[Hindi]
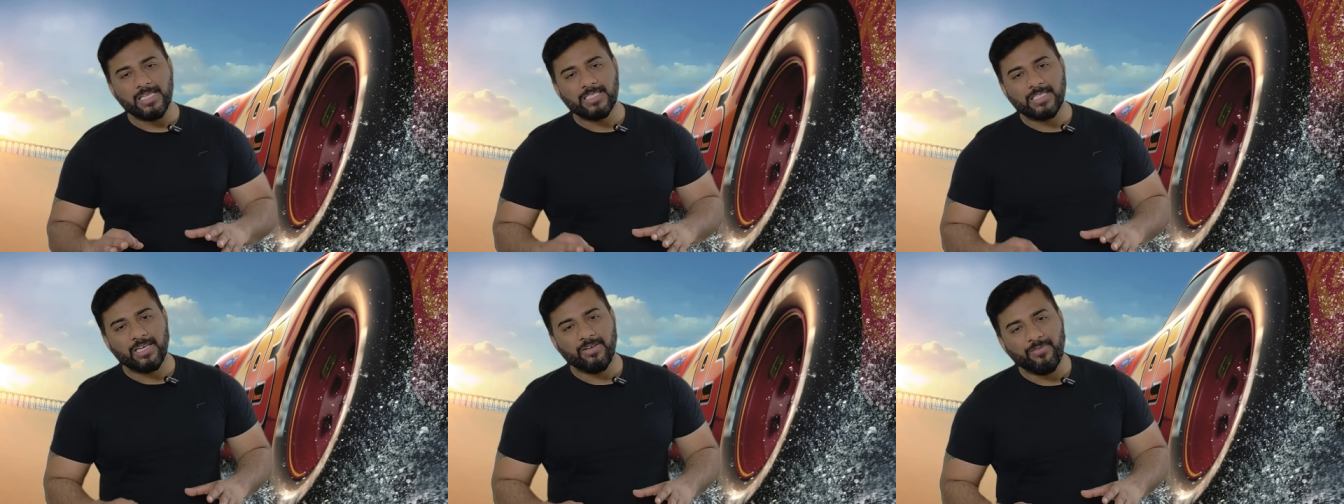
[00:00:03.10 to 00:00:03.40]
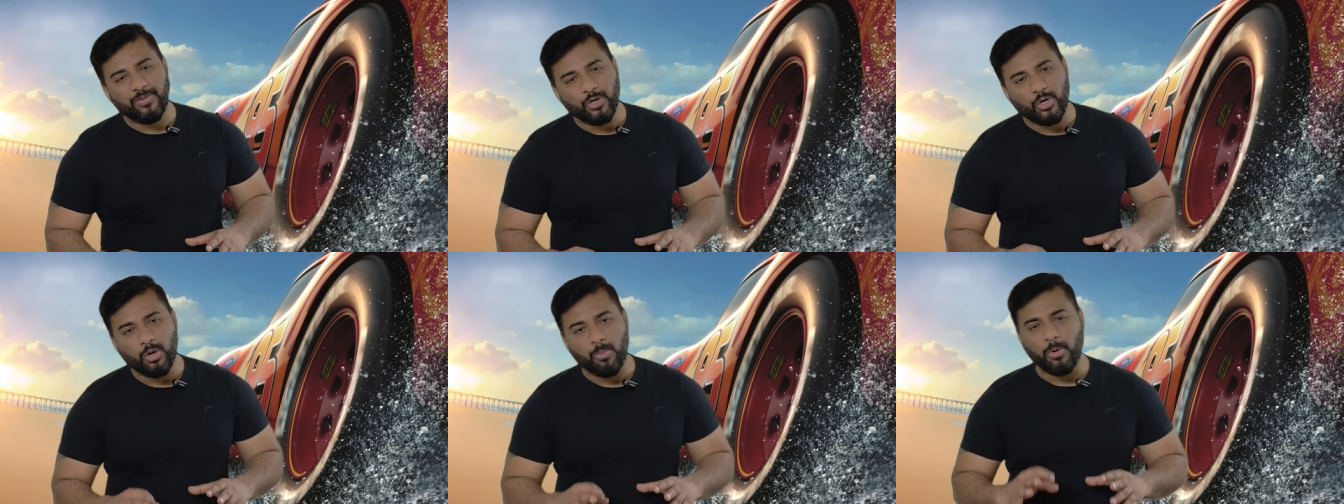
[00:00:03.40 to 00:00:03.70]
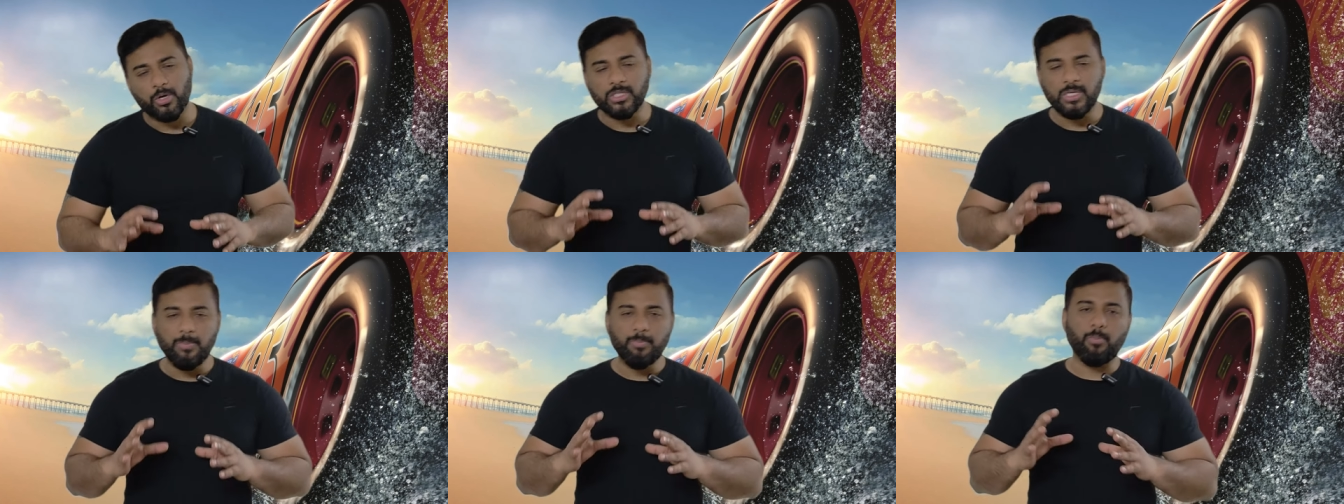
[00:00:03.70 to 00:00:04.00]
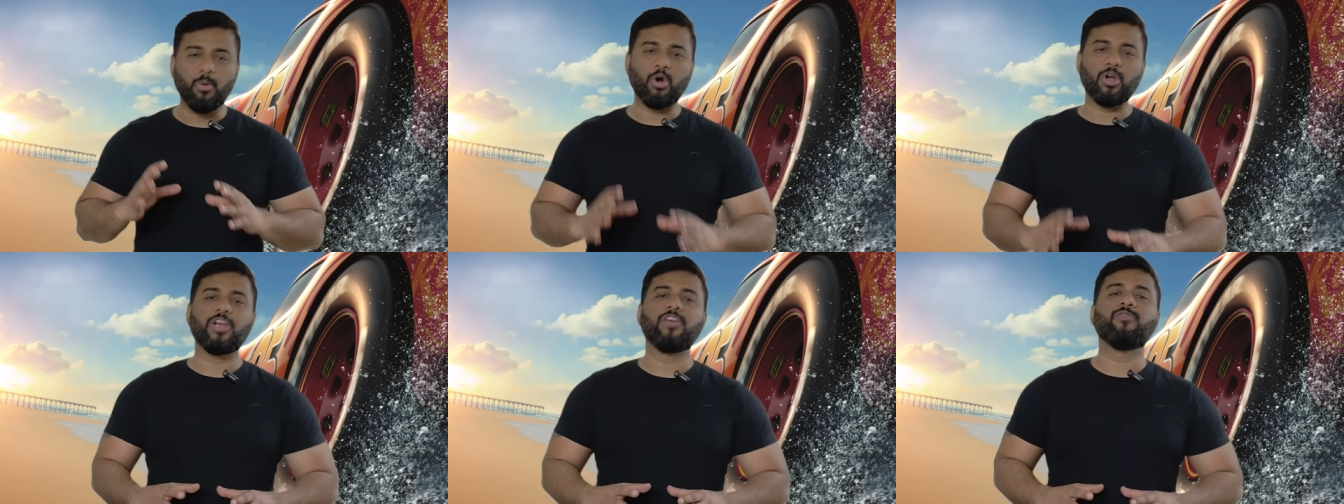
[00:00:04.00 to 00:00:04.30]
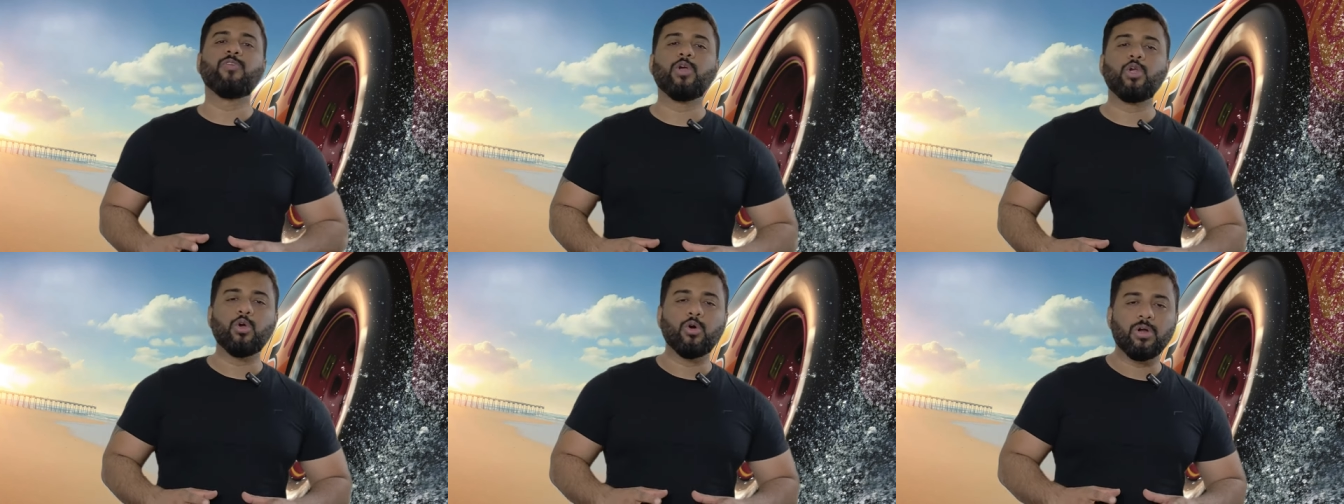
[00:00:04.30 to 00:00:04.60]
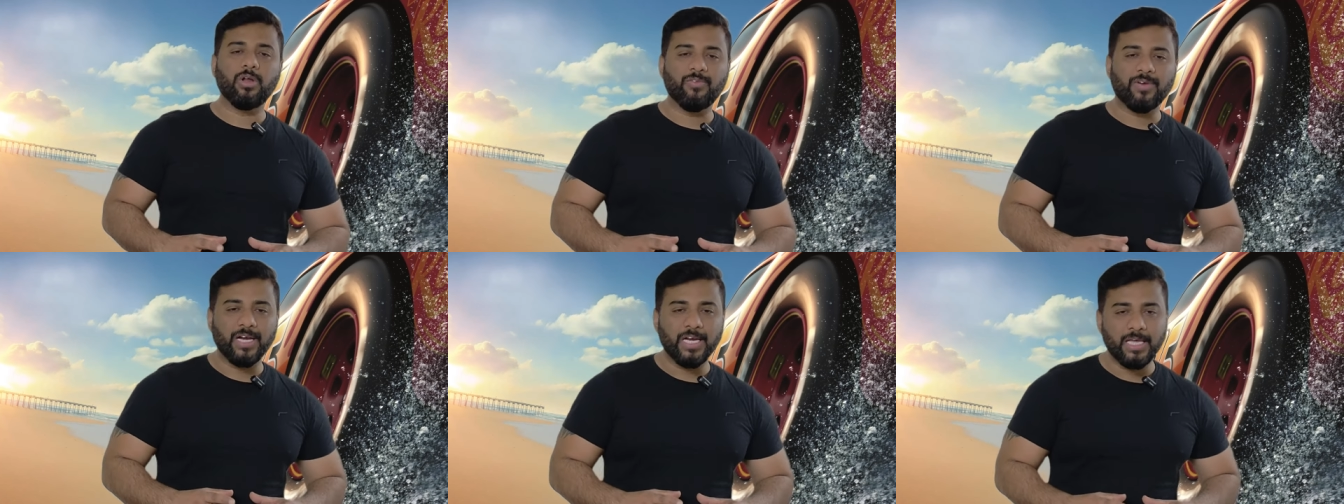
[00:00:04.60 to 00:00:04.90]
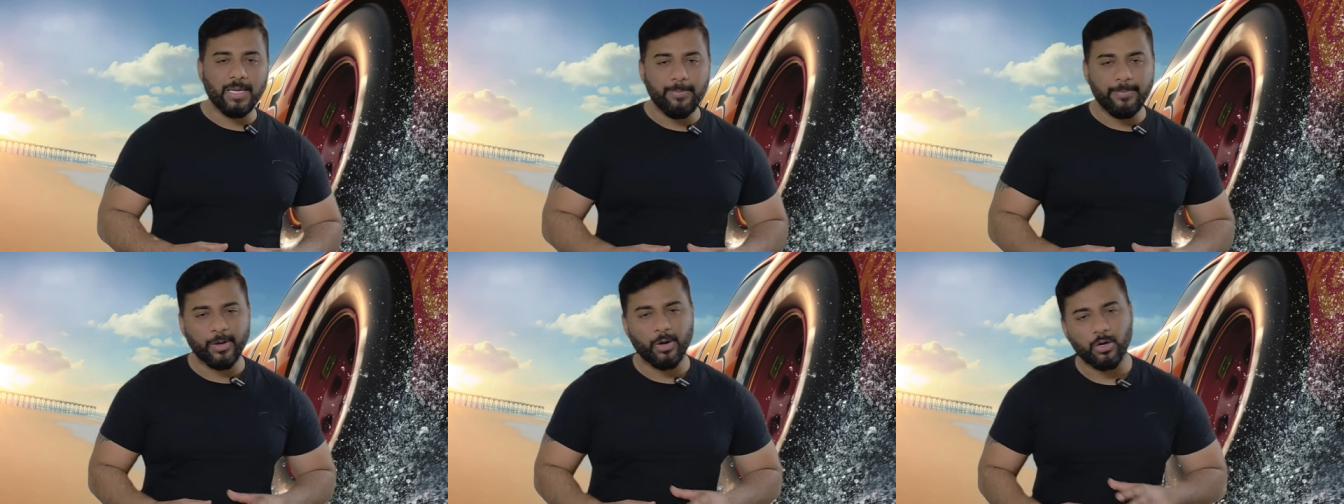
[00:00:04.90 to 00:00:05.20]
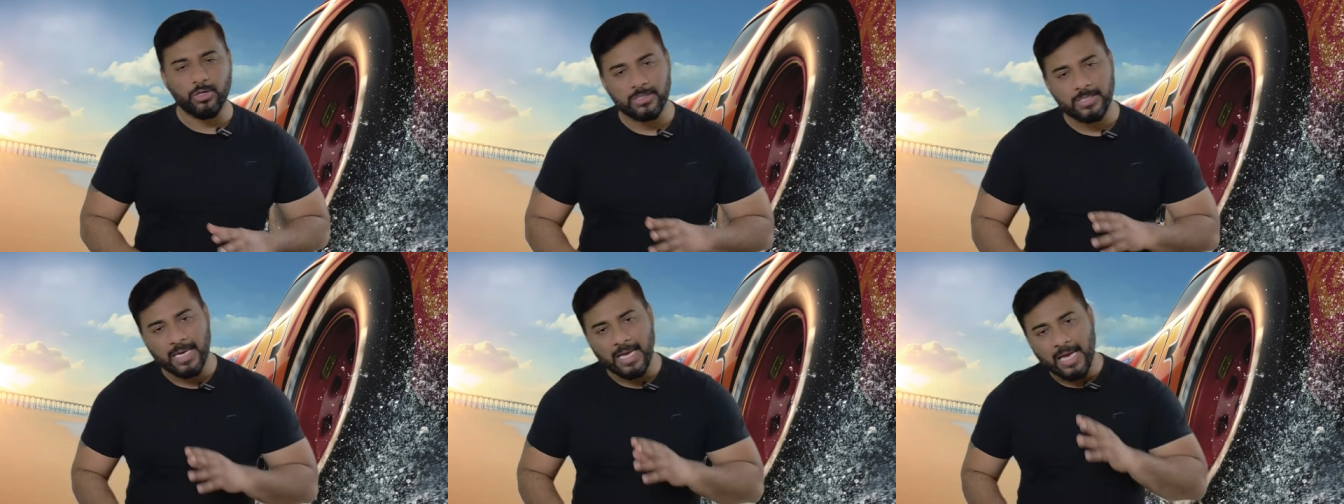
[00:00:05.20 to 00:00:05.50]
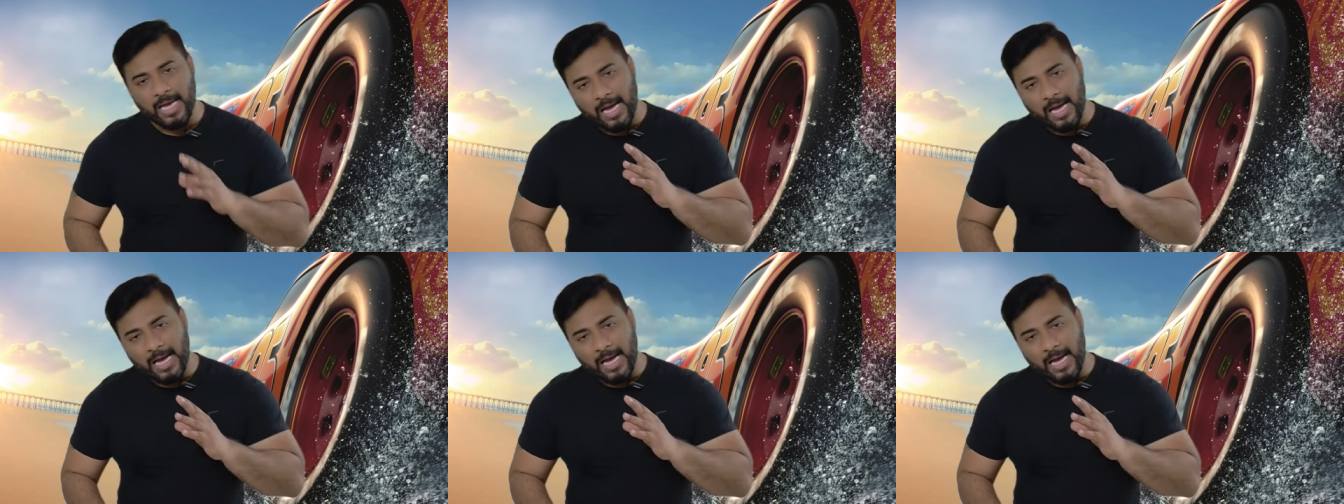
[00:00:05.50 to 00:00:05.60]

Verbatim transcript: आज की वीडियो बहुत इंपॉर्टेंट वीडियो होने वाली है बिकॉज